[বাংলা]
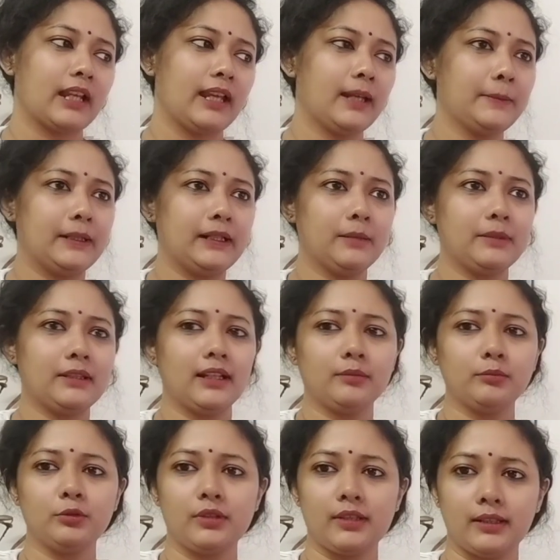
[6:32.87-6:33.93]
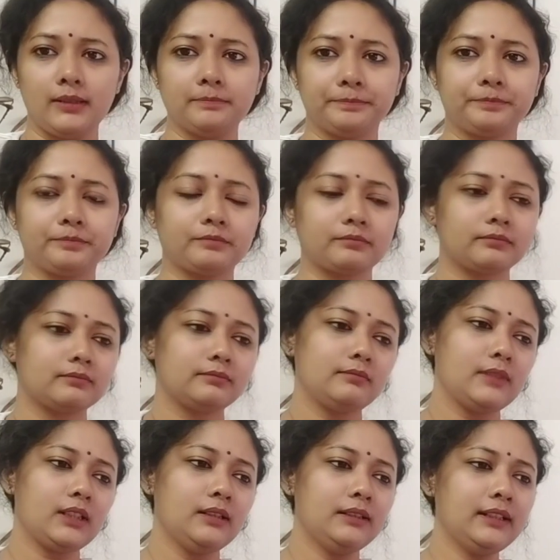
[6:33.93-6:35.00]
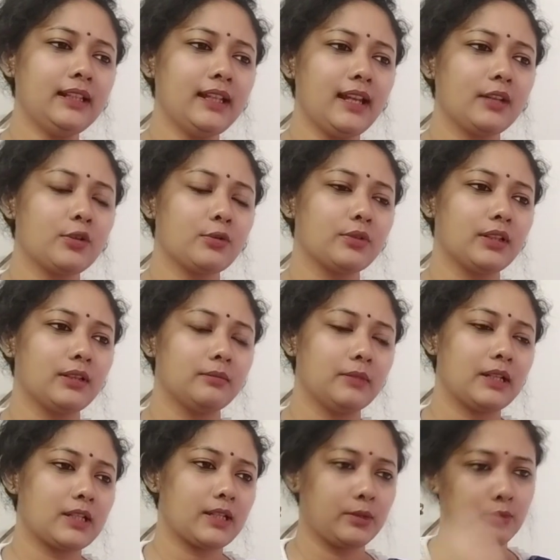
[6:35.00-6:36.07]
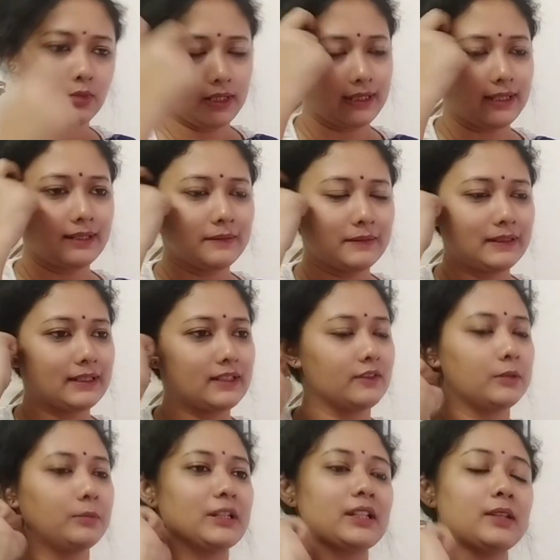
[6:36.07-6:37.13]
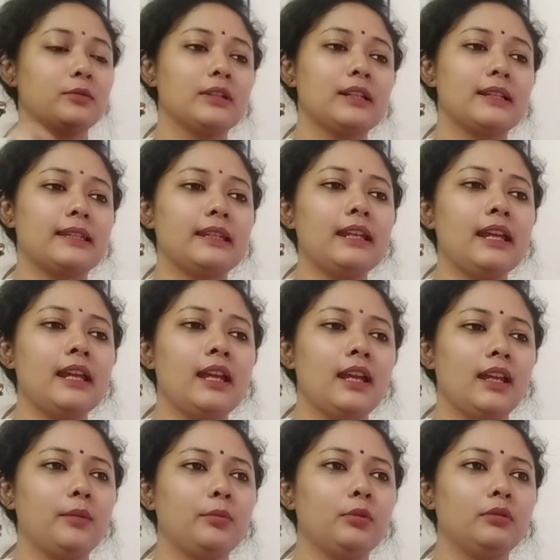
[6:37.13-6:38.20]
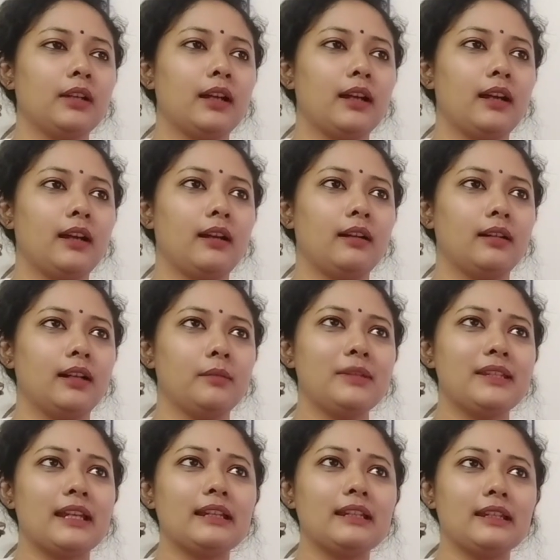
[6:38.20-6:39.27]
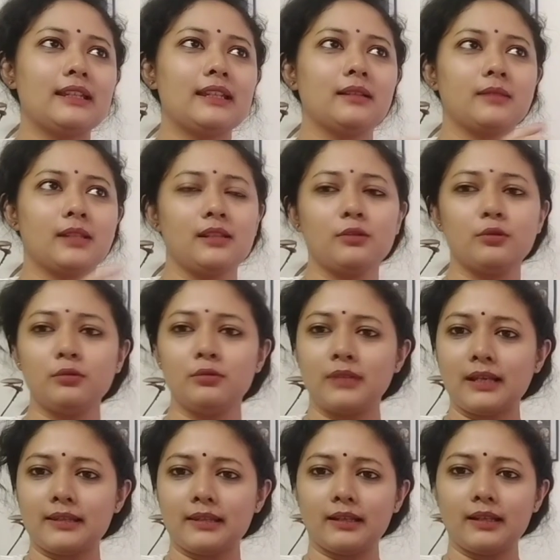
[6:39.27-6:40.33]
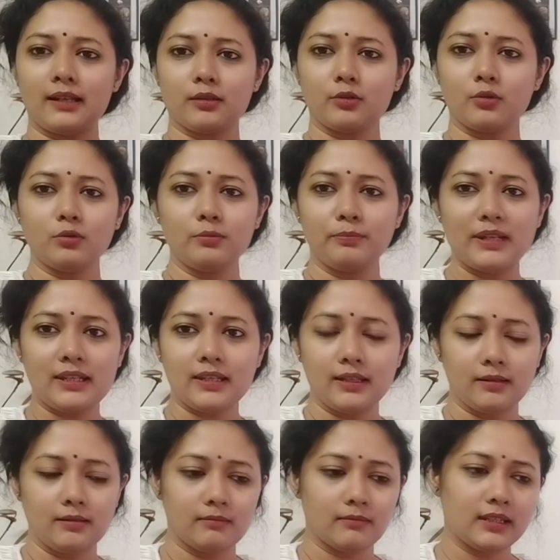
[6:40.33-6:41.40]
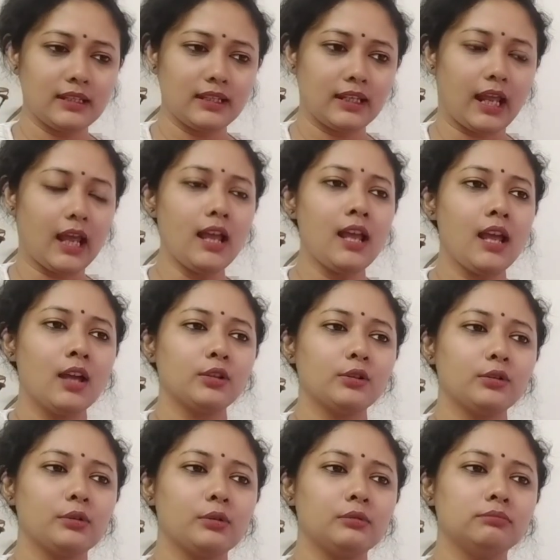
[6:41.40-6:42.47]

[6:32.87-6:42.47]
একবার আমি ধানমন্ডিতে একজনের বাসে উঠেছে রিলেটিভের বাসে উঠেছি এবং আমি জানি যে যেহেতু রাস্তাঘাট খুব বেশি চিনি না তো